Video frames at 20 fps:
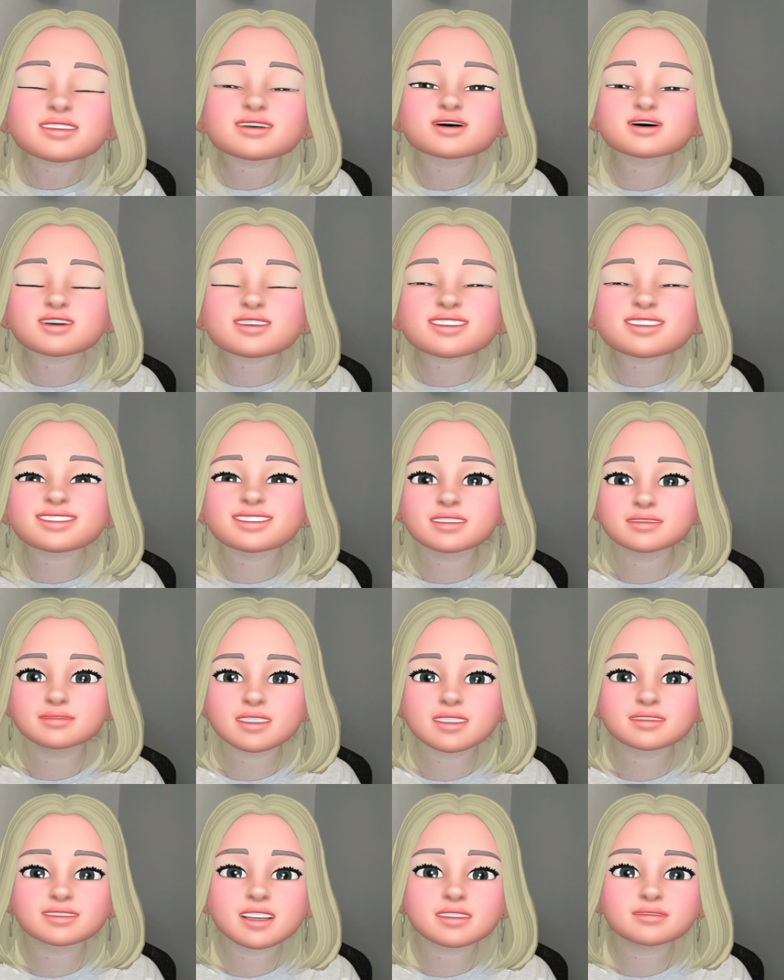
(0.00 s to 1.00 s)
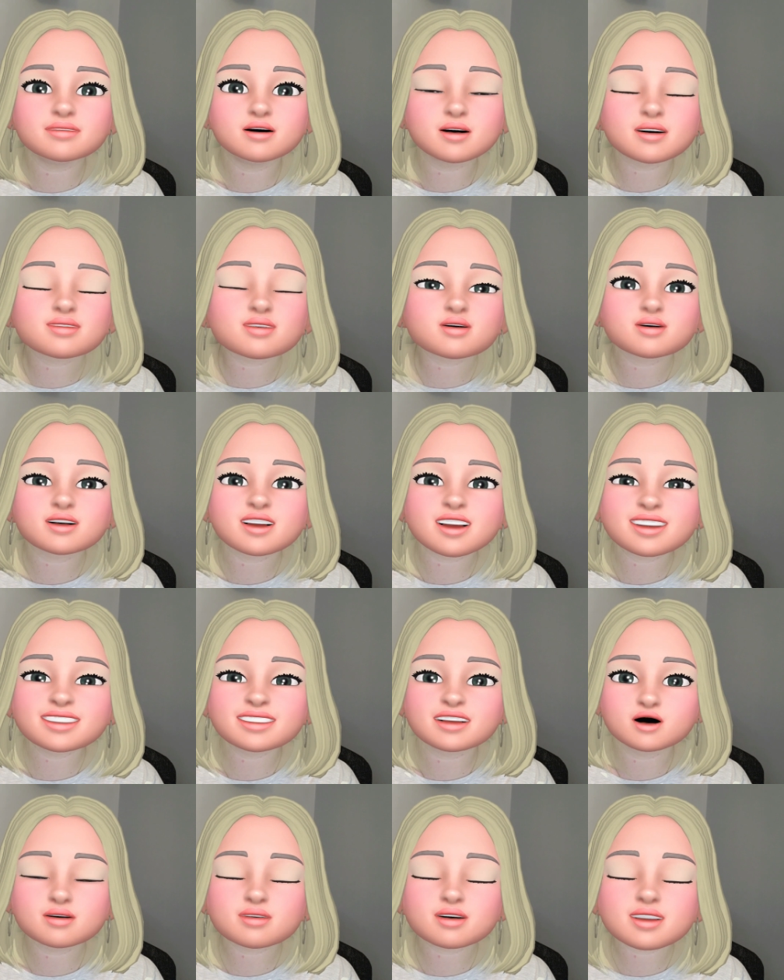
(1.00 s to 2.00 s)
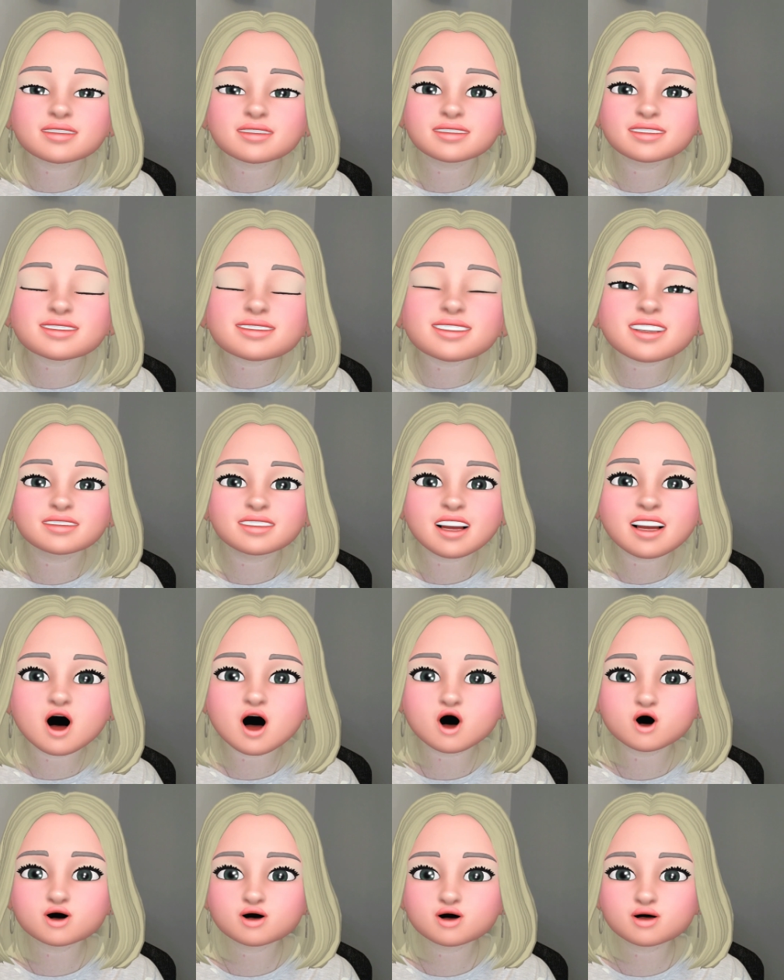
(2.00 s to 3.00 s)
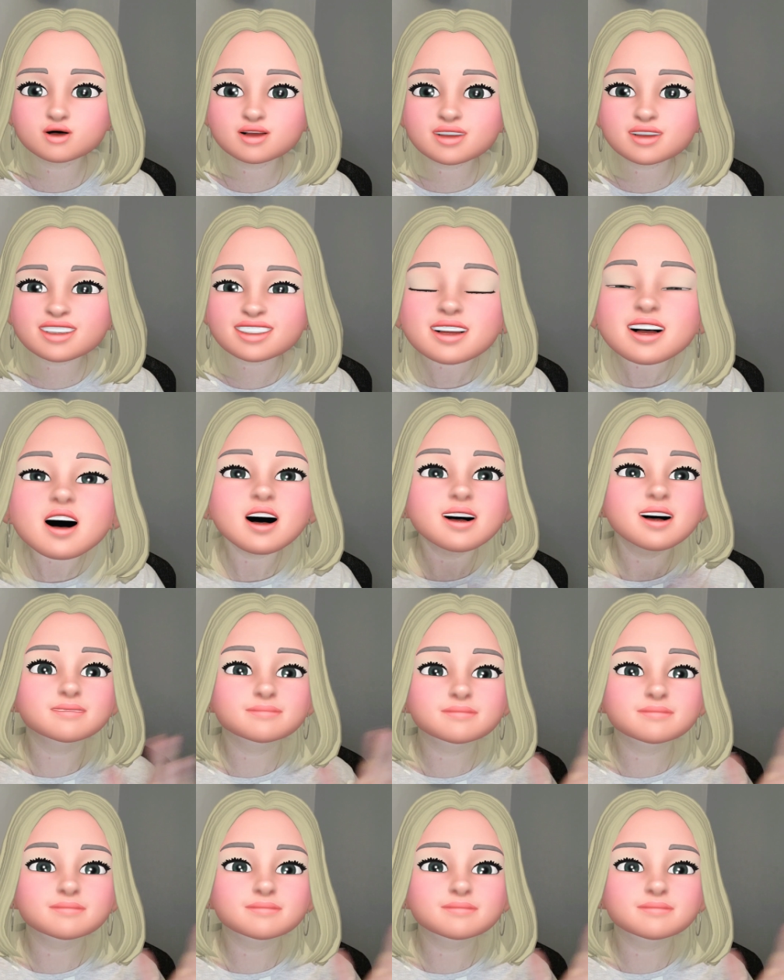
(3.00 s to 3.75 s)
Donc n'hésitez pas évidemment à me contacter en privé s'il y avait un souci.